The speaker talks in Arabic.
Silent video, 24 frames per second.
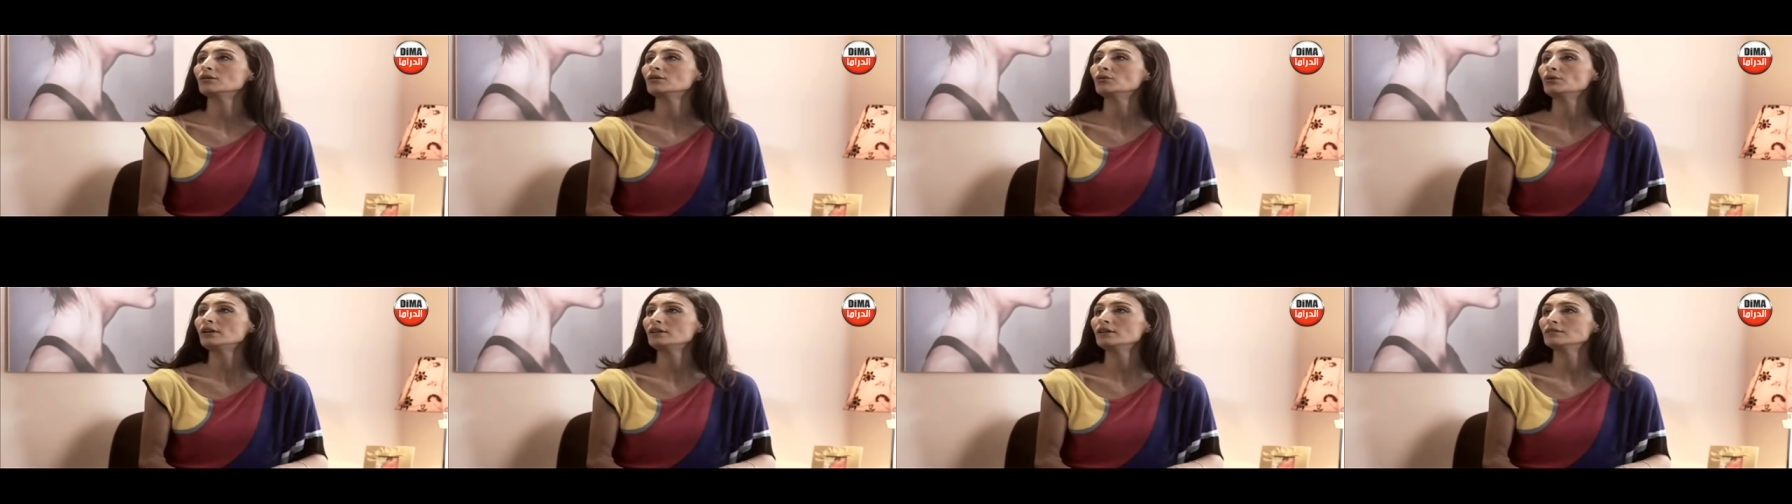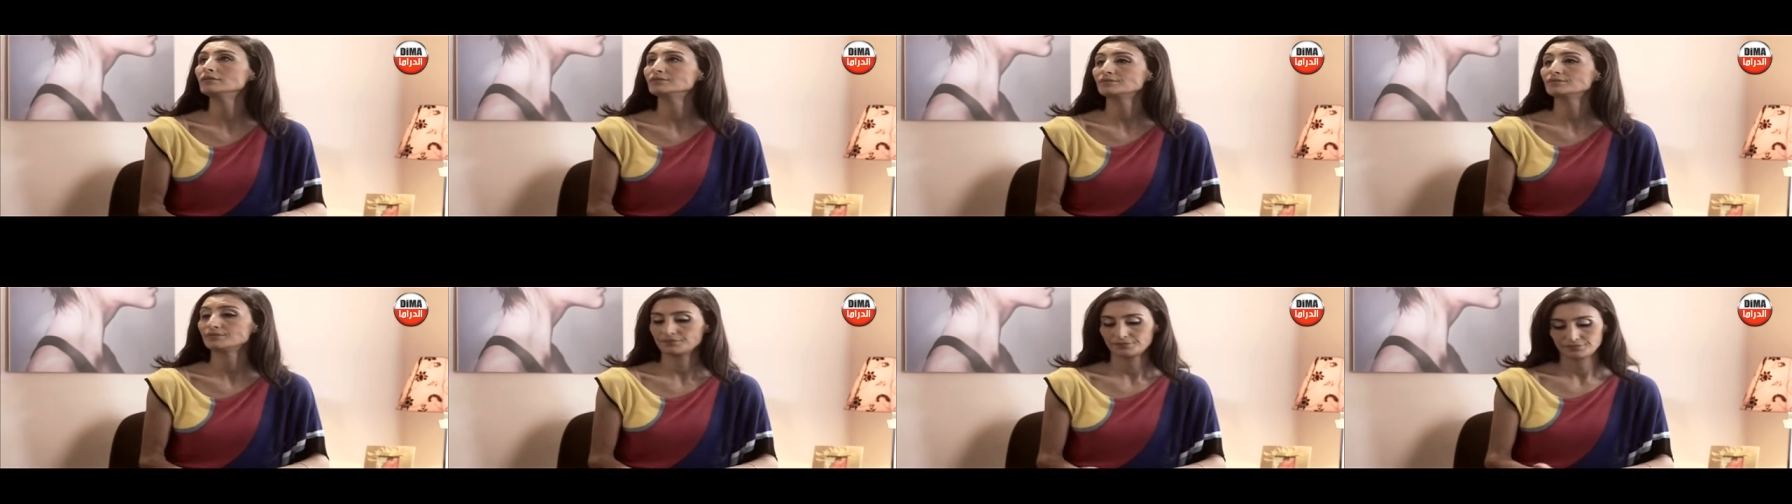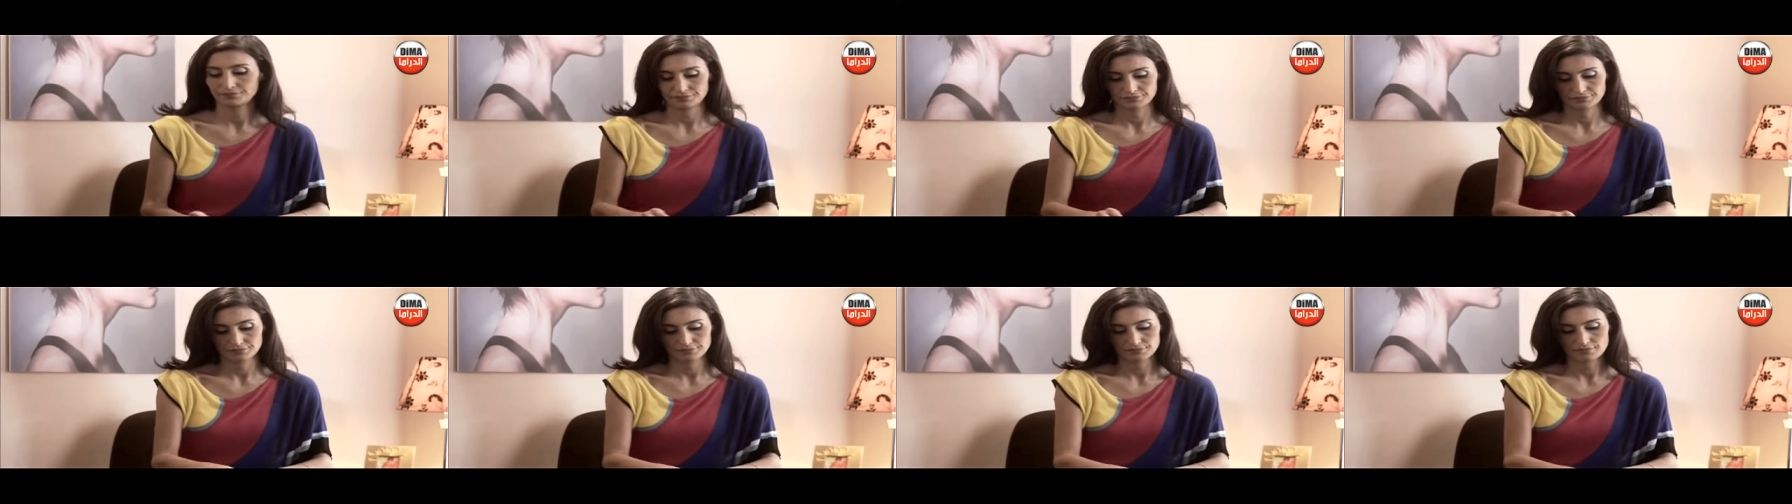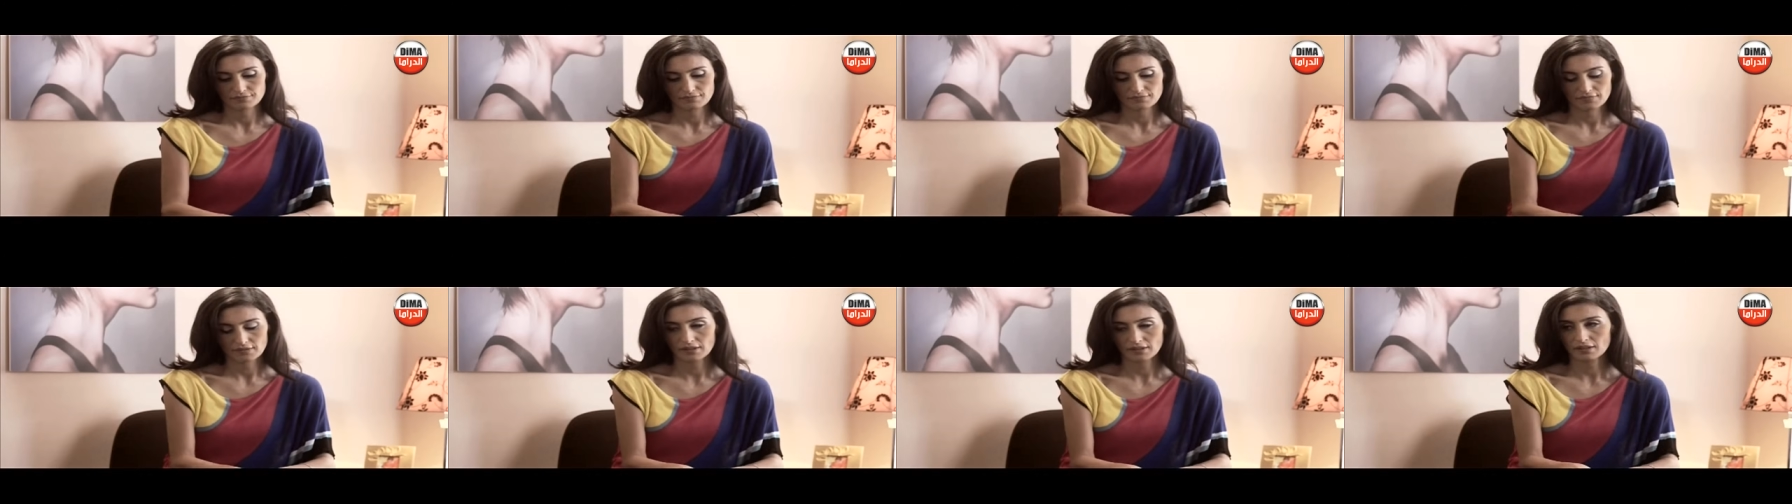الاول
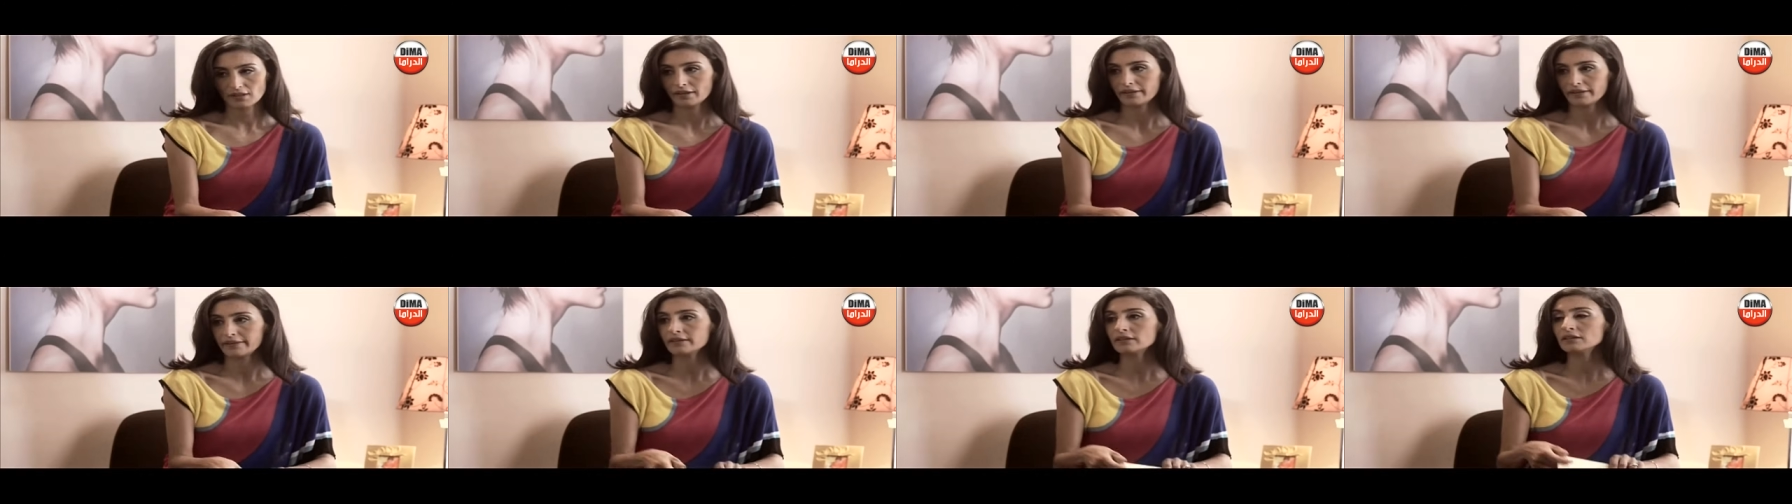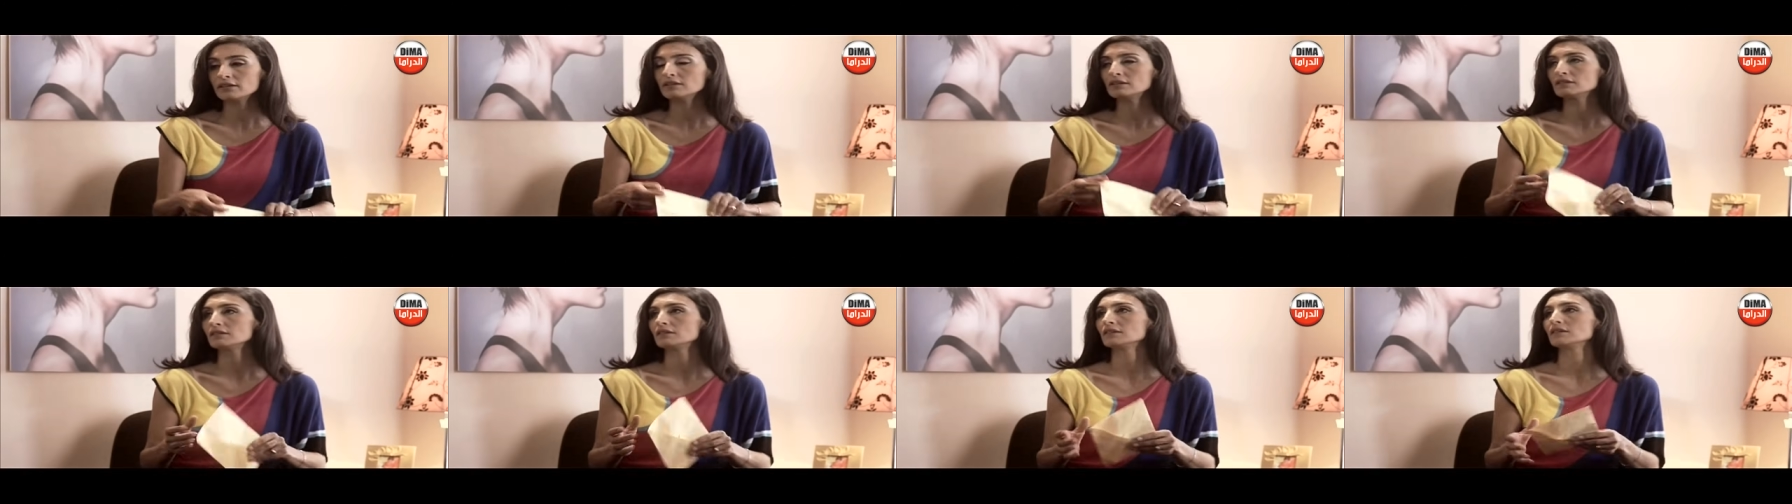هيا